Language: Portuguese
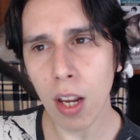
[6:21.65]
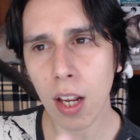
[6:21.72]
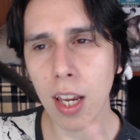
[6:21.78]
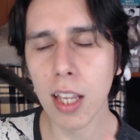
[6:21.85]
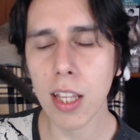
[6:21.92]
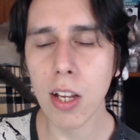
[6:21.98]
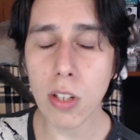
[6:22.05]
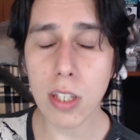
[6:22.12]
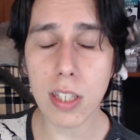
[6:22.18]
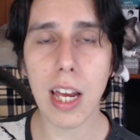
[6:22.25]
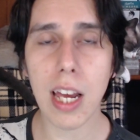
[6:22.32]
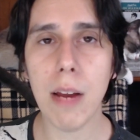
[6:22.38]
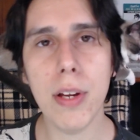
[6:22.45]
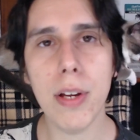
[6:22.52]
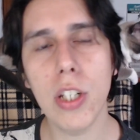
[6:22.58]
que não
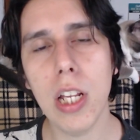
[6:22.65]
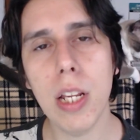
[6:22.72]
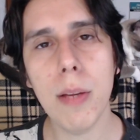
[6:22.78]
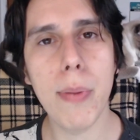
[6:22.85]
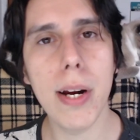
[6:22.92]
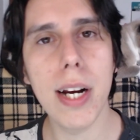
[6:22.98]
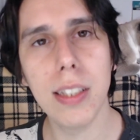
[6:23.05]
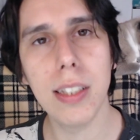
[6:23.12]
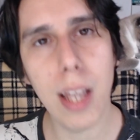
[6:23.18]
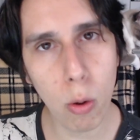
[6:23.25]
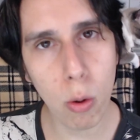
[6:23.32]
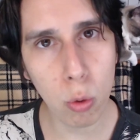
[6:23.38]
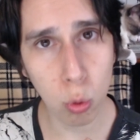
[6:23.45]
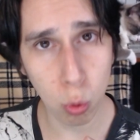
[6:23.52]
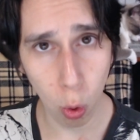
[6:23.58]
necessariamente ele perdeu
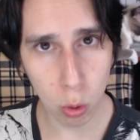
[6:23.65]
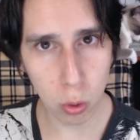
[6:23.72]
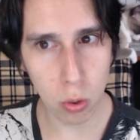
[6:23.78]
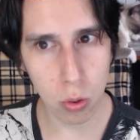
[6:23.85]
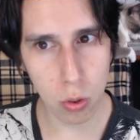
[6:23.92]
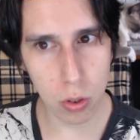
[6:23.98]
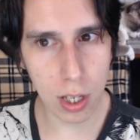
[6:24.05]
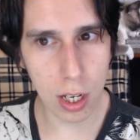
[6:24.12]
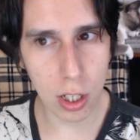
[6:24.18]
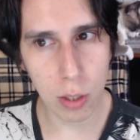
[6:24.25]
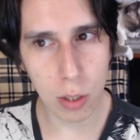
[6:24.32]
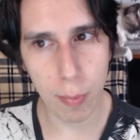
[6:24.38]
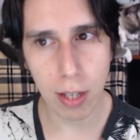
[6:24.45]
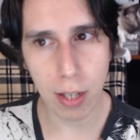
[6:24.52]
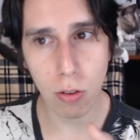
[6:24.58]
todos os
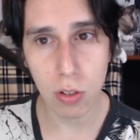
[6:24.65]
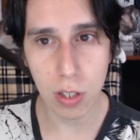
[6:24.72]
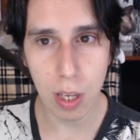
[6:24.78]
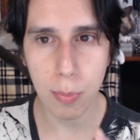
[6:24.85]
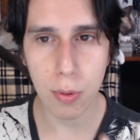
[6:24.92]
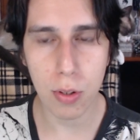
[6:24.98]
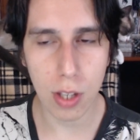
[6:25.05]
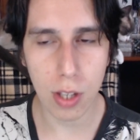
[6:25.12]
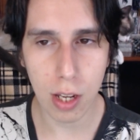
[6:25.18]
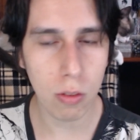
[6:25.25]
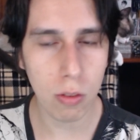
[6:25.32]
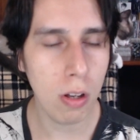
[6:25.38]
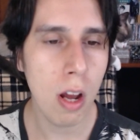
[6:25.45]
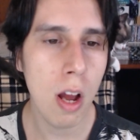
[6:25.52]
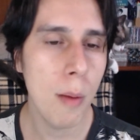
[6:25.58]
sentimentos 100%,
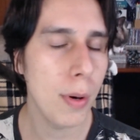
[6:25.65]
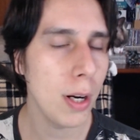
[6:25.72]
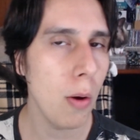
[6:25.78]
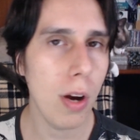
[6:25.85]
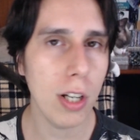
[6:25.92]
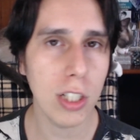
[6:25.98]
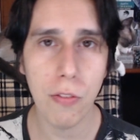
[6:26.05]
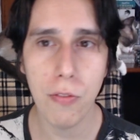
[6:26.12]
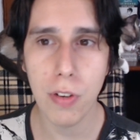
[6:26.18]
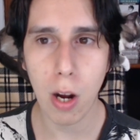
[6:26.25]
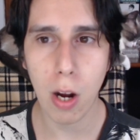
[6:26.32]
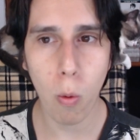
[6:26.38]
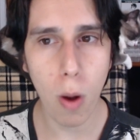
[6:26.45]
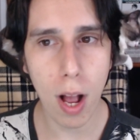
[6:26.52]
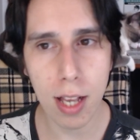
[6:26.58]
porque eu acho que fica
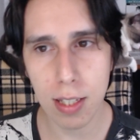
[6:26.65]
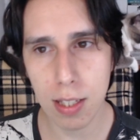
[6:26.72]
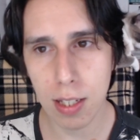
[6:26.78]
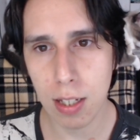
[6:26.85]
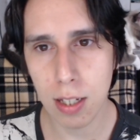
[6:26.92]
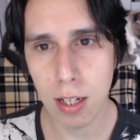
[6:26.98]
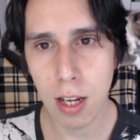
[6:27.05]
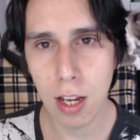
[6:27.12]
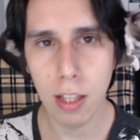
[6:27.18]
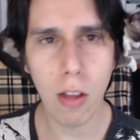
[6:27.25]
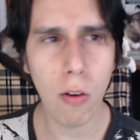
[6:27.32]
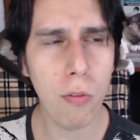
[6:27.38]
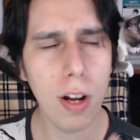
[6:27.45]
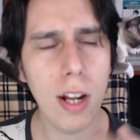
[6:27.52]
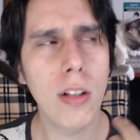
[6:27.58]
quase eu
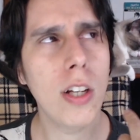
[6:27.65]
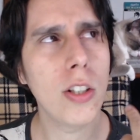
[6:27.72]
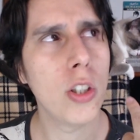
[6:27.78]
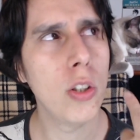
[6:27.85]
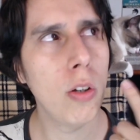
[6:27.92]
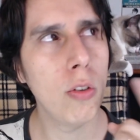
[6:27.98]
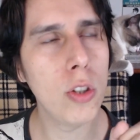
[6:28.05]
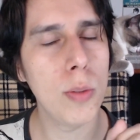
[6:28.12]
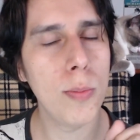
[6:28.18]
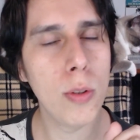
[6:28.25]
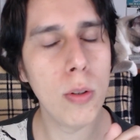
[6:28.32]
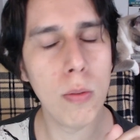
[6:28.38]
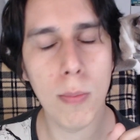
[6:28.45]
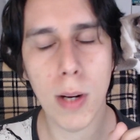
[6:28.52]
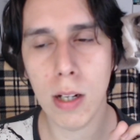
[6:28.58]
acho que no
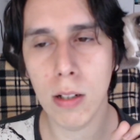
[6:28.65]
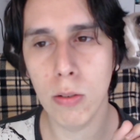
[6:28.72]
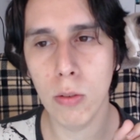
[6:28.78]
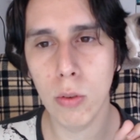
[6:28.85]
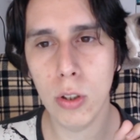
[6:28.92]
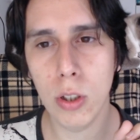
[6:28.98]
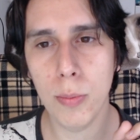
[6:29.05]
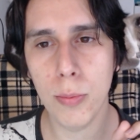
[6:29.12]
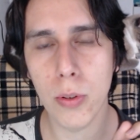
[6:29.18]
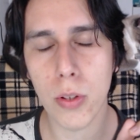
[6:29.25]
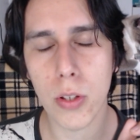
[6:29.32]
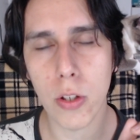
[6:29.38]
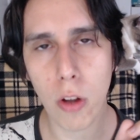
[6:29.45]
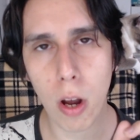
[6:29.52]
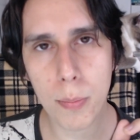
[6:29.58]
último, no último
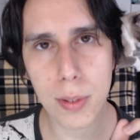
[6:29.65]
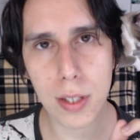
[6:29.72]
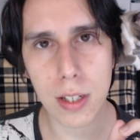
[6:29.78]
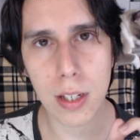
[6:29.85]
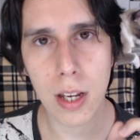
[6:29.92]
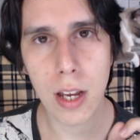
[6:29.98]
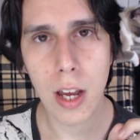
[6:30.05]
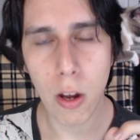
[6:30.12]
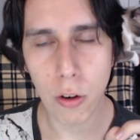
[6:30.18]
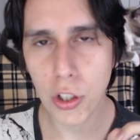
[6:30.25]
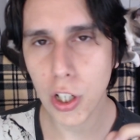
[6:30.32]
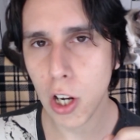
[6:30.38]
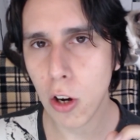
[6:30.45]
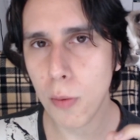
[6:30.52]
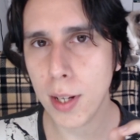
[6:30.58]
sinopse eu
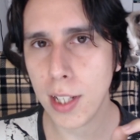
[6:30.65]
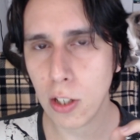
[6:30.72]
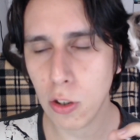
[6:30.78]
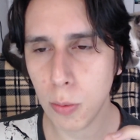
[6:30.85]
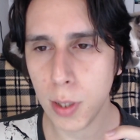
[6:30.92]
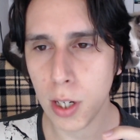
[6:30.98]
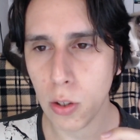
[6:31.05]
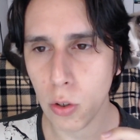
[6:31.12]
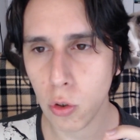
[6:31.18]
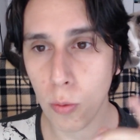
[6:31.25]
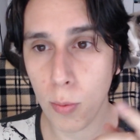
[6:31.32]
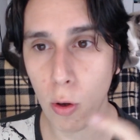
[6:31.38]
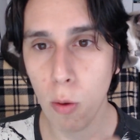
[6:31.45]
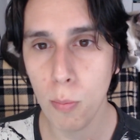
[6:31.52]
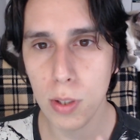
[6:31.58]
cheguei a comentar sobre isso,
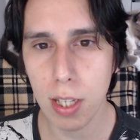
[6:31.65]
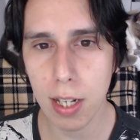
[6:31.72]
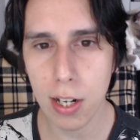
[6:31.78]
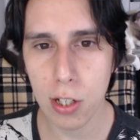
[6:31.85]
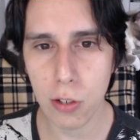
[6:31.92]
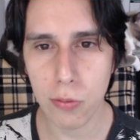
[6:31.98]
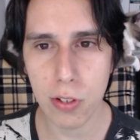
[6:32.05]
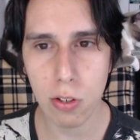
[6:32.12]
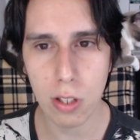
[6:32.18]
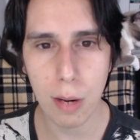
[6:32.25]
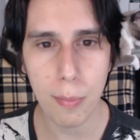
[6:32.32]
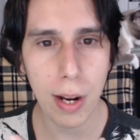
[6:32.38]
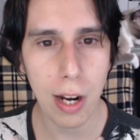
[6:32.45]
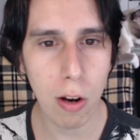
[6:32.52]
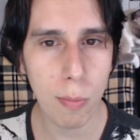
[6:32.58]
sobre como seria difícil
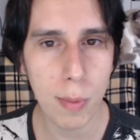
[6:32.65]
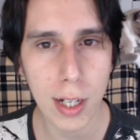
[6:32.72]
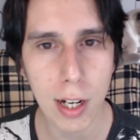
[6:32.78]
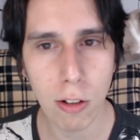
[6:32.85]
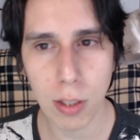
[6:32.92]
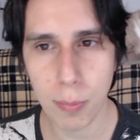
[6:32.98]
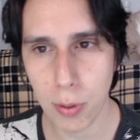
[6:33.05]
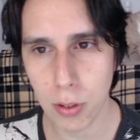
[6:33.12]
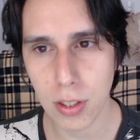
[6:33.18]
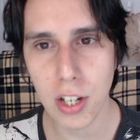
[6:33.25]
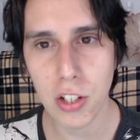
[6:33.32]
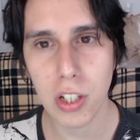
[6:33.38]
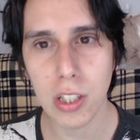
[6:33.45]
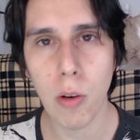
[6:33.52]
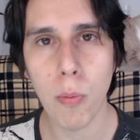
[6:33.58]
trabalhar um mangá onde a
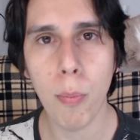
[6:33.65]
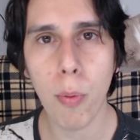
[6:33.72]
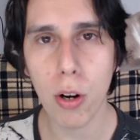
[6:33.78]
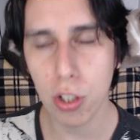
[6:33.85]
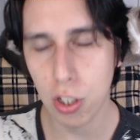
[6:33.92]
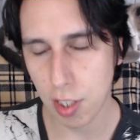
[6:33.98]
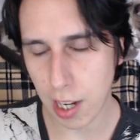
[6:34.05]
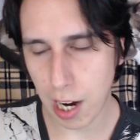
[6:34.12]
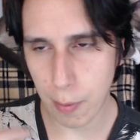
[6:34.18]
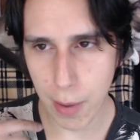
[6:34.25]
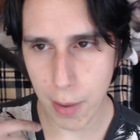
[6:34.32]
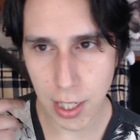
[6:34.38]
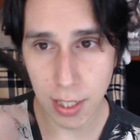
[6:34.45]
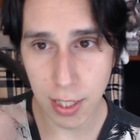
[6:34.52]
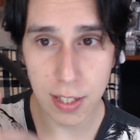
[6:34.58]
personagem não pode ser
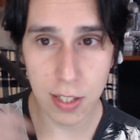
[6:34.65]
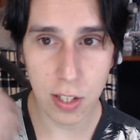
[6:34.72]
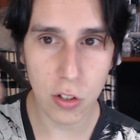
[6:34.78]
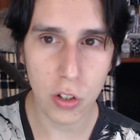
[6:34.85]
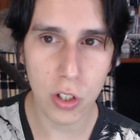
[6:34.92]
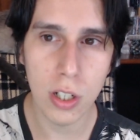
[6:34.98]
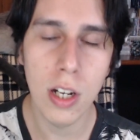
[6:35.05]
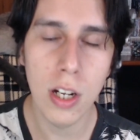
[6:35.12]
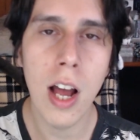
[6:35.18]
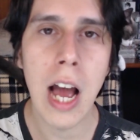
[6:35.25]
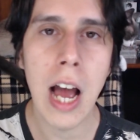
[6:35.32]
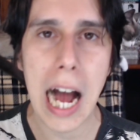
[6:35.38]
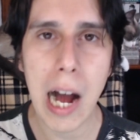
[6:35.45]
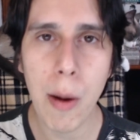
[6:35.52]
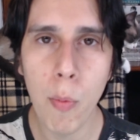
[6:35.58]
amada nem sentir
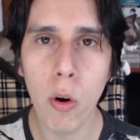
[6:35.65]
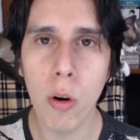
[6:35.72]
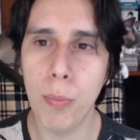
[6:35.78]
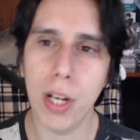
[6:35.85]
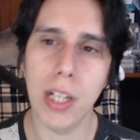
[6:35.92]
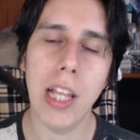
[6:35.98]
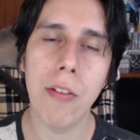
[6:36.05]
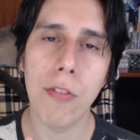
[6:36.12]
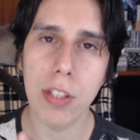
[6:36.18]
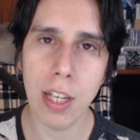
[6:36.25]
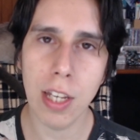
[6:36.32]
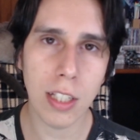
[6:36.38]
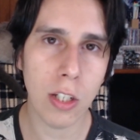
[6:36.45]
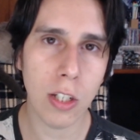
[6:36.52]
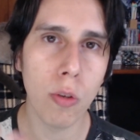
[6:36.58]
amor, porque daí você
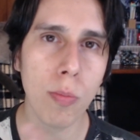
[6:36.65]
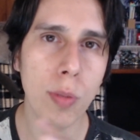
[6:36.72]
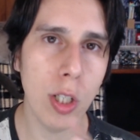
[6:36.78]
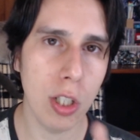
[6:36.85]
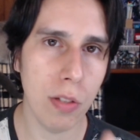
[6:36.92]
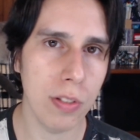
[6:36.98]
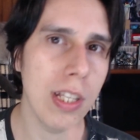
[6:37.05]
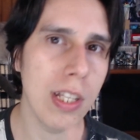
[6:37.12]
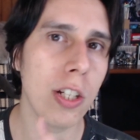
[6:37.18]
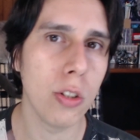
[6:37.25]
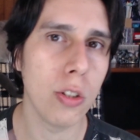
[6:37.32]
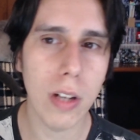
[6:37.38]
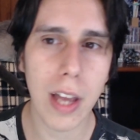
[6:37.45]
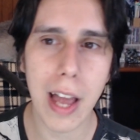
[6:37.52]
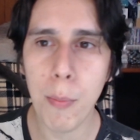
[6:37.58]
entra na subjetividade
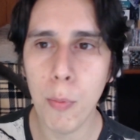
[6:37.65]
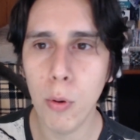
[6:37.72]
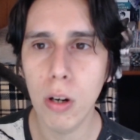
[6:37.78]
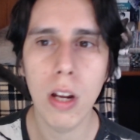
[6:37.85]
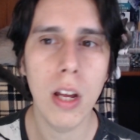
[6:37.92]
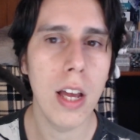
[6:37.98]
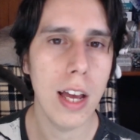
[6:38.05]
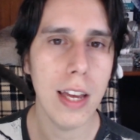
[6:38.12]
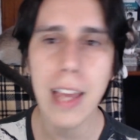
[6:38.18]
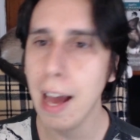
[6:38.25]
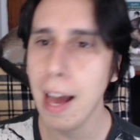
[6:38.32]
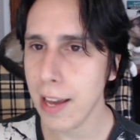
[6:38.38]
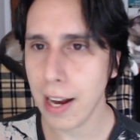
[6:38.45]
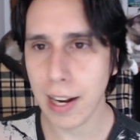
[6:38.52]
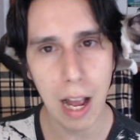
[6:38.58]
do que é amor, e
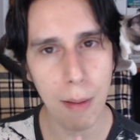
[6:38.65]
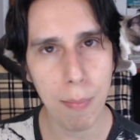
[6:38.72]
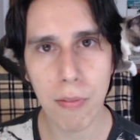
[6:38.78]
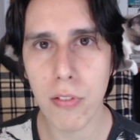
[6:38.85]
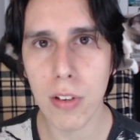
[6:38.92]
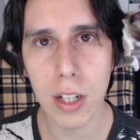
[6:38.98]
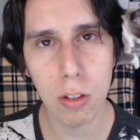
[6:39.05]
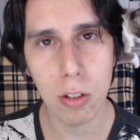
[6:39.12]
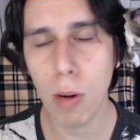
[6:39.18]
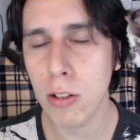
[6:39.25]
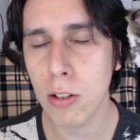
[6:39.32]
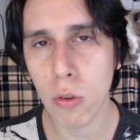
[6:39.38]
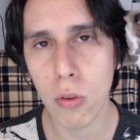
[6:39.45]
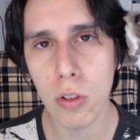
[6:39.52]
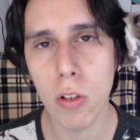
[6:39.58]
aí acaba virando uma
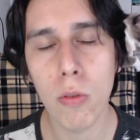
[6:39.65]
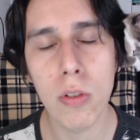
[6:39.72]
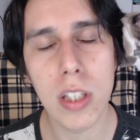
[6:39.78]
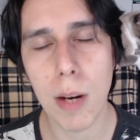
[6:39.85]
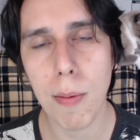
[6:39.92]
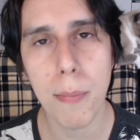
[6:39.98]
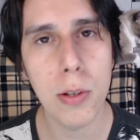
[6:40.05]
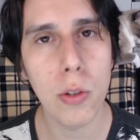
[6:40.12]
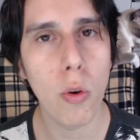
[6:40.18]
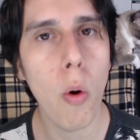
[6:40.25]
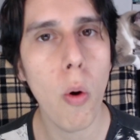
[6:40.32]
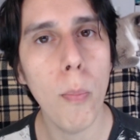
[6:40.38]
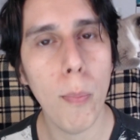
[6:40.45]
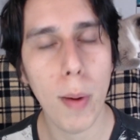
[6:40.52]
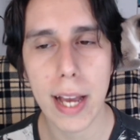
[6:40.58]
discussão extremamente
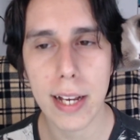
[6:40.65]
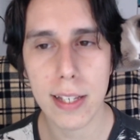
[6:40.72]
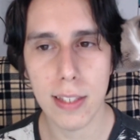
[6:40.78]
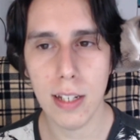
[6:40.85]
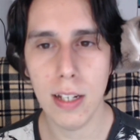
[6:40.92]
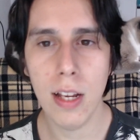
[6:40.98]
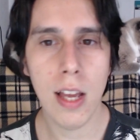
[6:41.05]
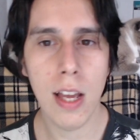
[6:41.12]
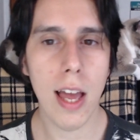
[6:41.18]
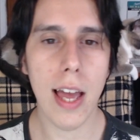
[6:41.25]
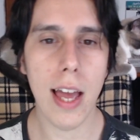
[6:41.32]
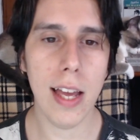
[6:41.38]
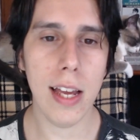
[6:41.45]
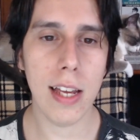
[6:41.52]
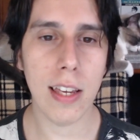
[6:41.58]
complexa
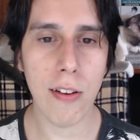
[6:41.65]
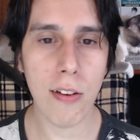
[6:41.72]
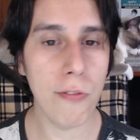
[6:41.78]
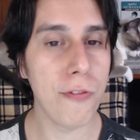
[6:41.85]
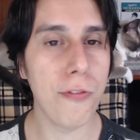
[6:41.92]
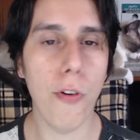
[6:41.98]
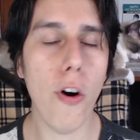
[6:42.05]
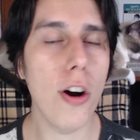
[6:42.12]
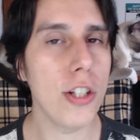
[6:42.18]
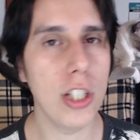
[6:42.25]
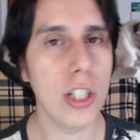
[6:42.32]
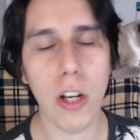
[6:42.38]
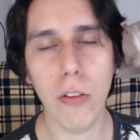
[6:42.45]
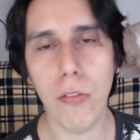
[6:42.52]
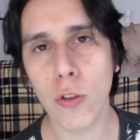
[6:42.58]
é, que foge
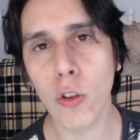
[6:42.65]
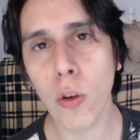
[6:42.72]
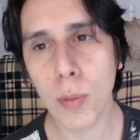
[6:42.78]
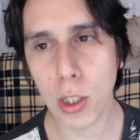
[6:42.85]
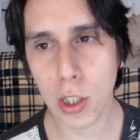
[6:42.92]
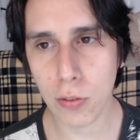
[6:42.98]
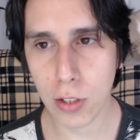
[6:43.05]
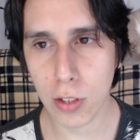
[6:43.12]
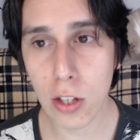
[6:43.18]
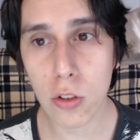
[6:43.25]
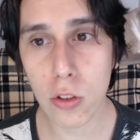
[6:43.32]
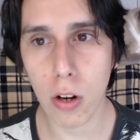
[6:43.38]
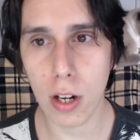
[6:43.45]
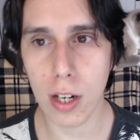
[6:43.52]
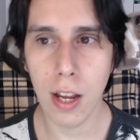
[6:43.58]
talvez do objetivo da
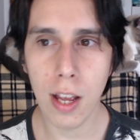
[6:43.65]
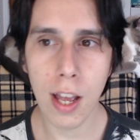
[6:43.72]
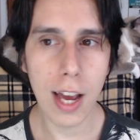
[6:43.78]
história.